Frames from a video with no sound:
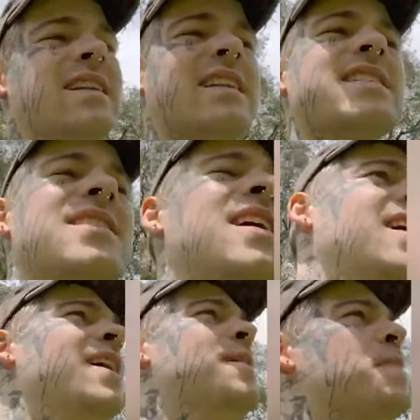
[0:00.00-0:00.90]
das
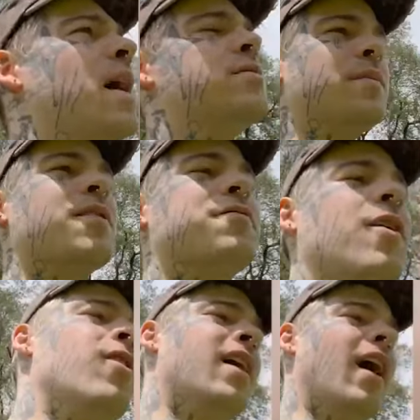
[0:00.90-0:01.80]
habe ich meiner
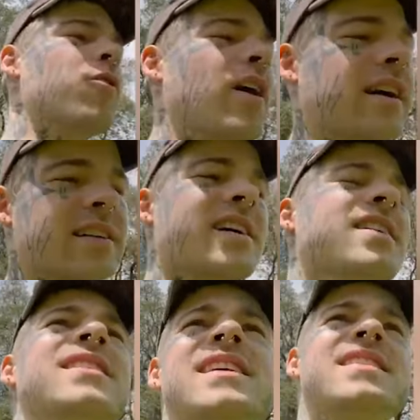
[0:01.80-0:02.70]
Frau auch noch angetan
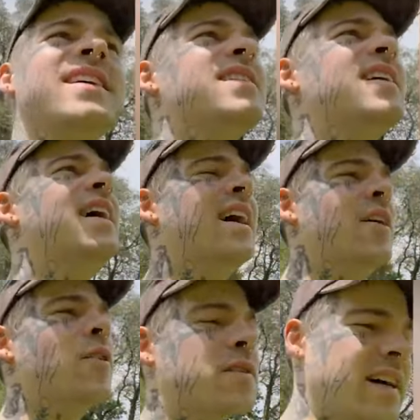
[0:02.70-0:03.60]
in der Zeit.
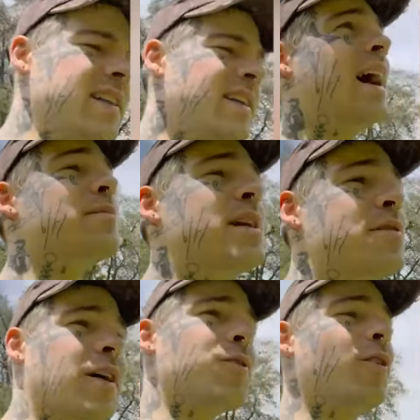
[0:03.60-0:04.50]
Und dann hat meine
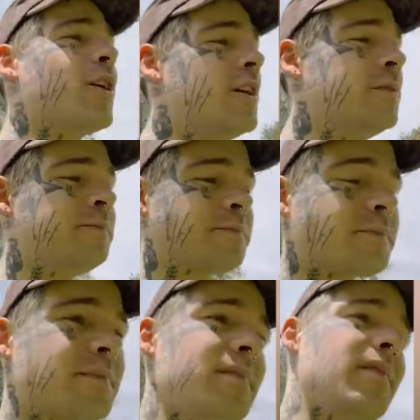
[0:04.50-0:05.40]
Frau noch
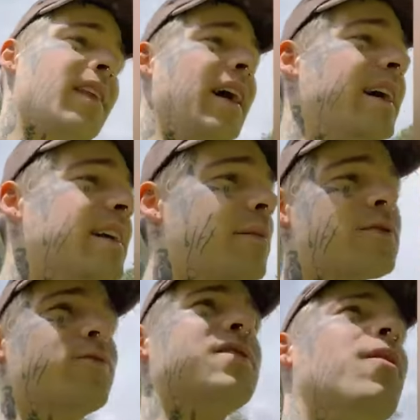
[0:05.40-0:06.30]
eine
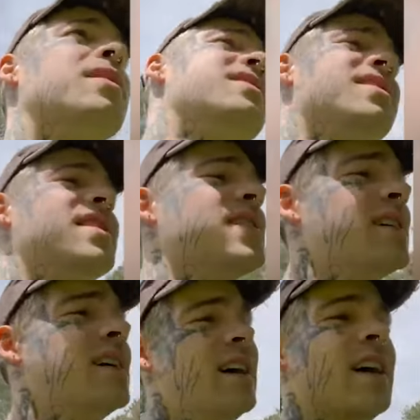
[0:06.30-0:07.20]
absolut traumatisierende
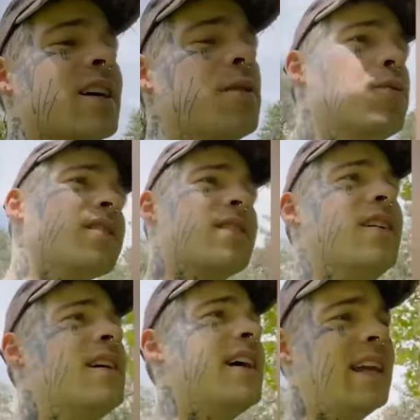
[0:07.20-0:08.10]
Geburt
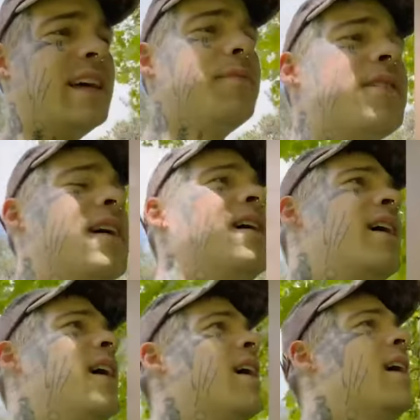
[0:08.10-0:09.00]
erlebt.
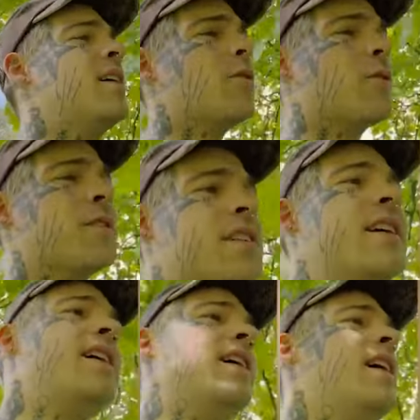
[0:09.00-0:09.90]
Und
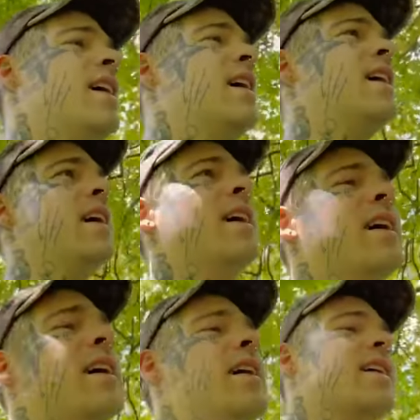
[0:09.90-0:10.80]

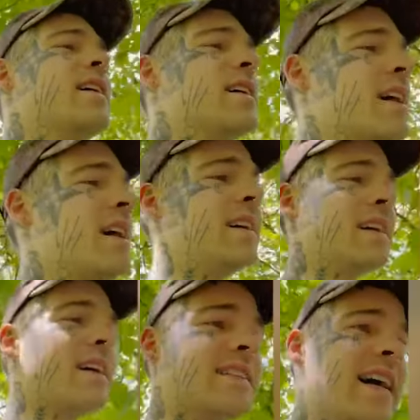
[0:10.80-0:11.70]
äh,
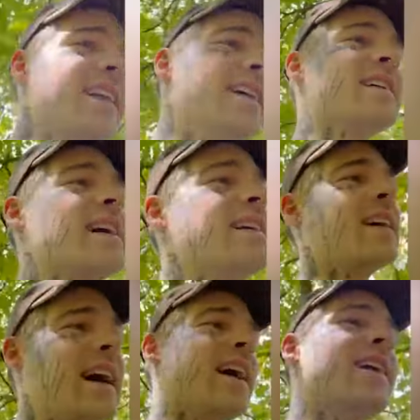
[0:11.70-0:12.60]
dann in der Zeit
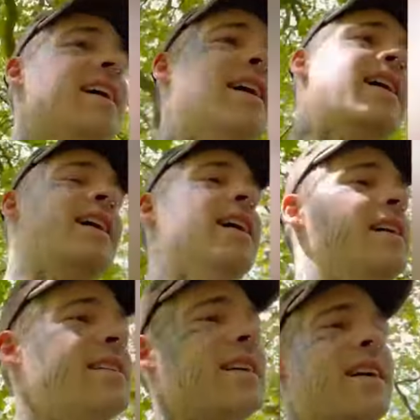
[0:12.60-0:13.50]
danach,
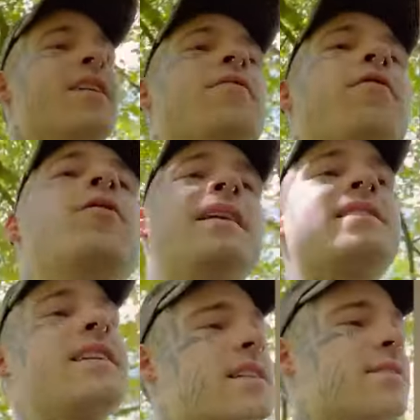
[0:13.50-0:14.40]
in der
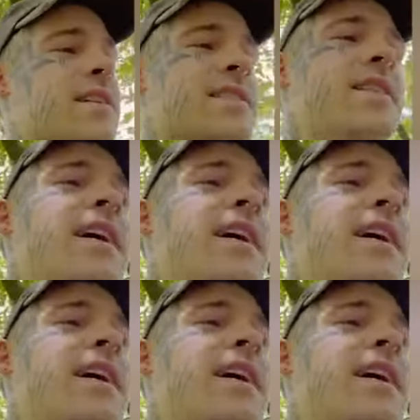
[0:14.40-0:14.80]
Wochenbettzeit quasi,